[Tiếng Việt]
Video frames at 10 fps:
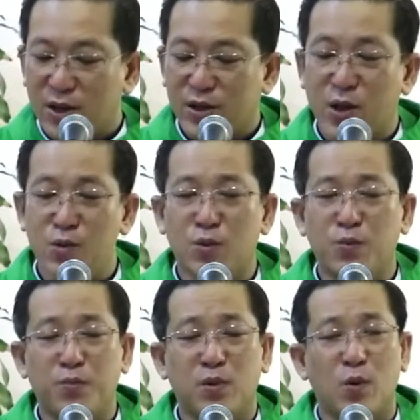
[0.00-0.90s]
trong
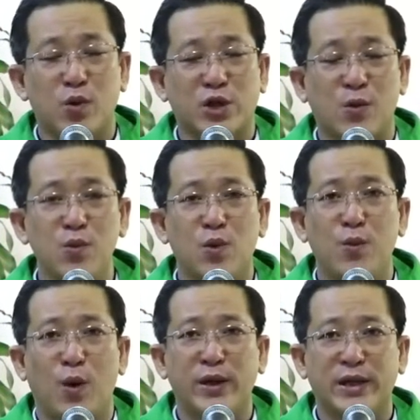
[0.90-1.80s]
cuộc sống của
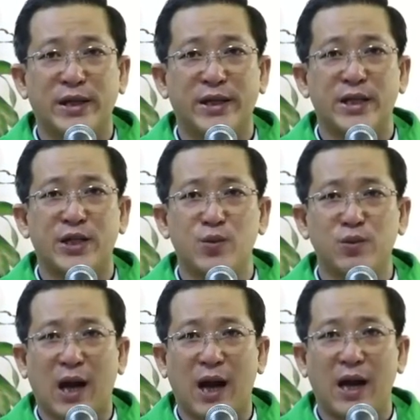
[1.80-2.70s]
mỗi người chúng
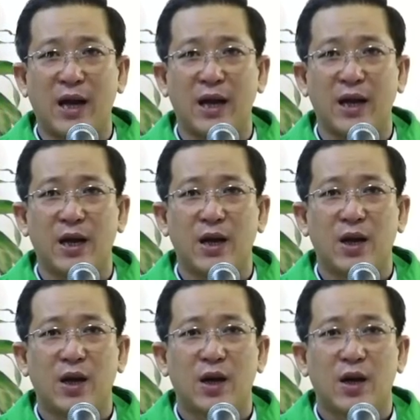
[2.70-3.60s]
ta
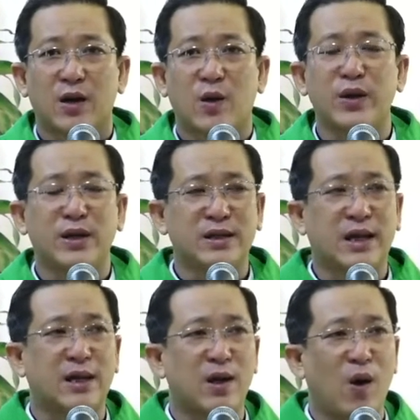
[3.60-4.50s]
có những
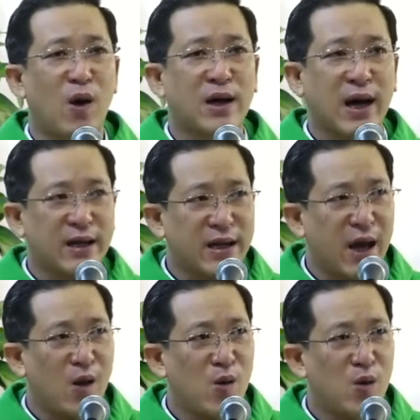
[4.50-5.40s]
cách lo khác
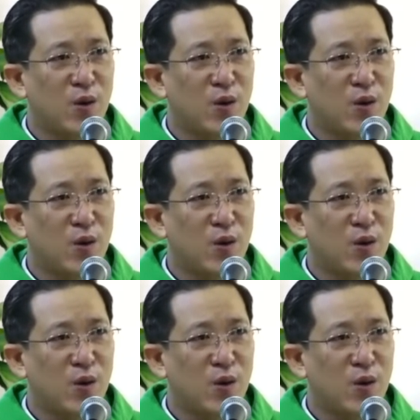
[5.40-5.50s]
nhau.